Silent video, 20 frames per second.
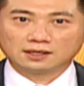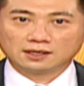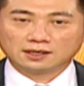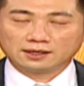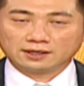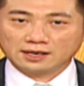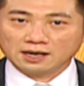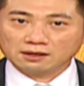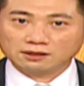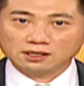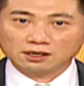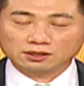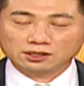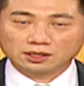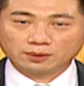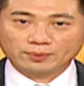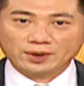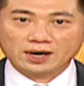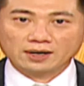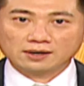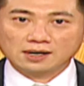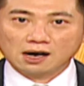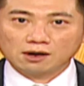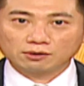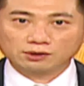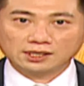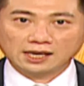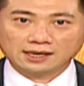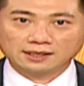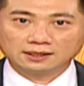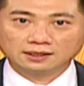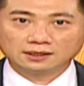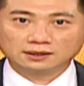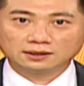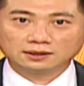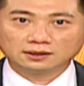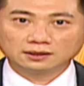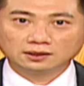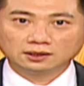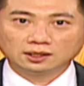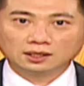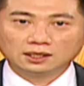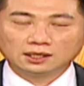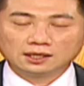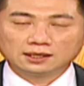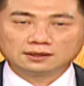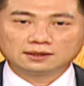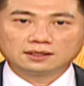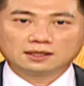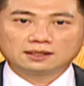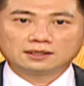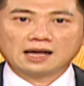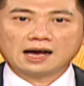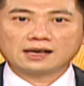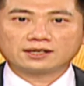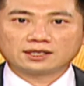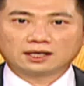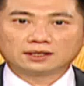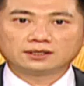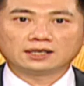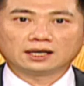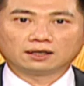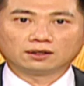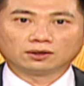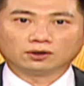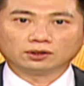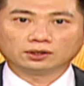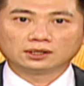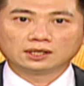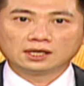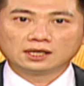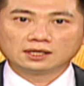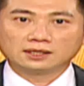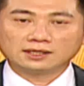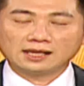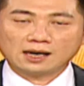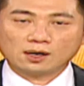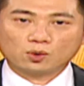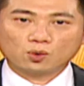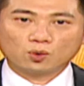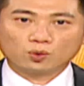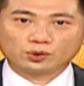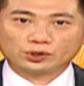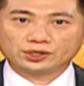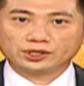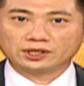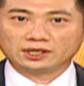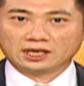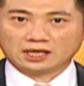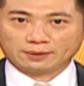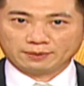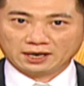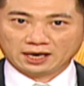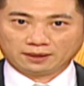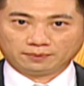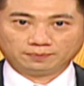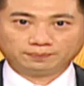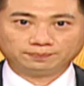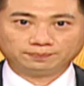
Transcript: 你要找什么样靠山呢？大家想想哦，在股市里面，